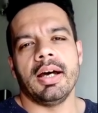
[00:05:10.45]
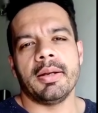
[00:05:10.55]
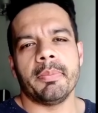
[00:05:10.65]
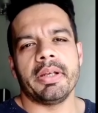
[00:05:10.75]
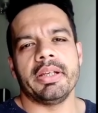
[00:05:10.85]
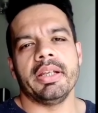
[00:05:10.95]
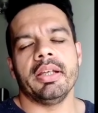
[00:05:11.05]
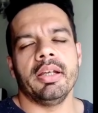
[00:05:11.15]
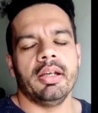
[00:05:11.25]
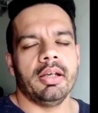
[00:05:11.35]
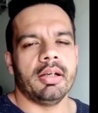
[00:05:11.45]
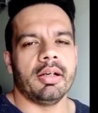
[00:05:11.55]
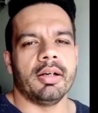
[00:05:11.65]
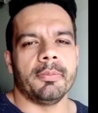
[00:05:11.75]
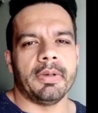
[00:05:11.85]
हर महीने
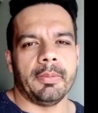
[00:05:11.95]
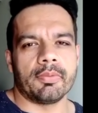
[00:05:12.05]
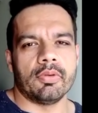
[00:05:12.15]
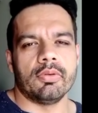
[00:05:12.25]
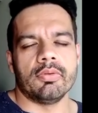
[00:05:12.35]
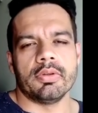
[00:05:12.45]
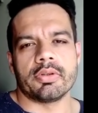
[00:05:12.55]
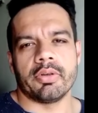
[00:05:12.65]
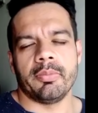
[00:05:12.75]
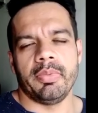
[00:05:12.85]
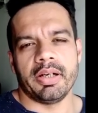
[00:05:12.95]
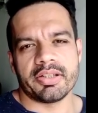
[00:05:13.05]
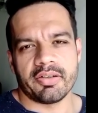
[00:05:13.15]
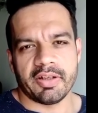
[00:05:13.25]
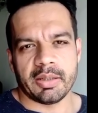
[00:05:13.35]
आपको जो है
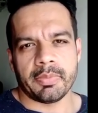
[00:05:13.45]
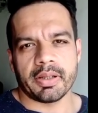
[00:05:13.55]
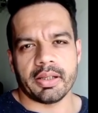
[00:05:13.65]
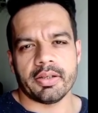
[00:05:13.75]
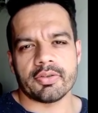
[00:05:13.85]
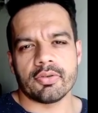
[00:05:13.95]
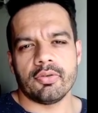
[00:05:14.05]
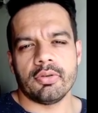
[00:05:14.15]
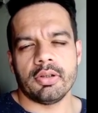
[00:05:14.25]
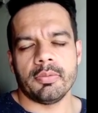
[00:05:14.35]
ब्लड चढ़ाना पड़ता है सो